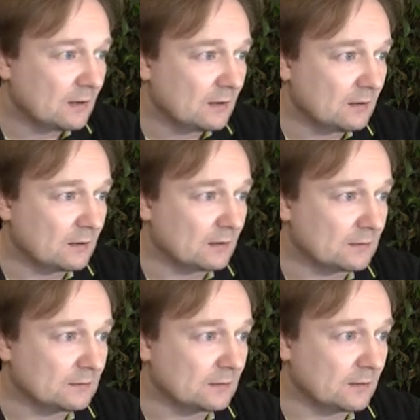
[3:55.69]
А,
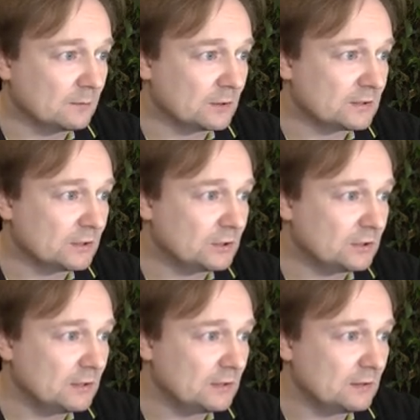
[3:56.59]

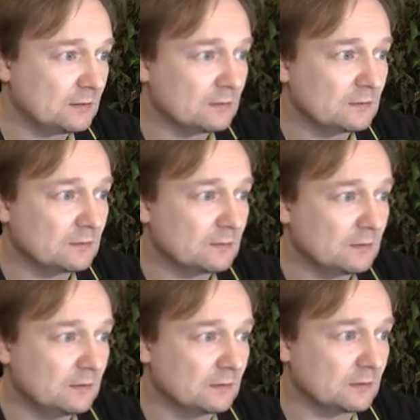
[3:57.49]
AMD64,
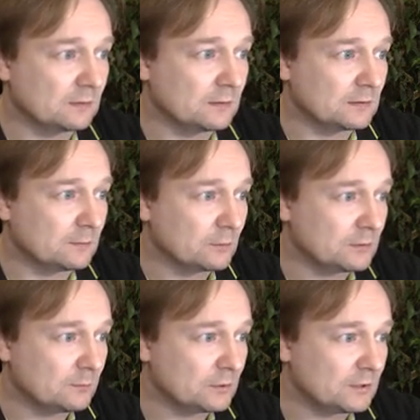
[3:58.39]
Intel
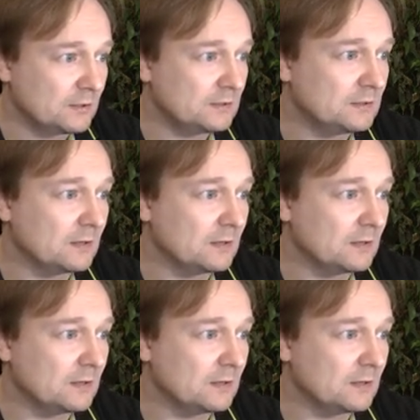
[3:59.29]
386,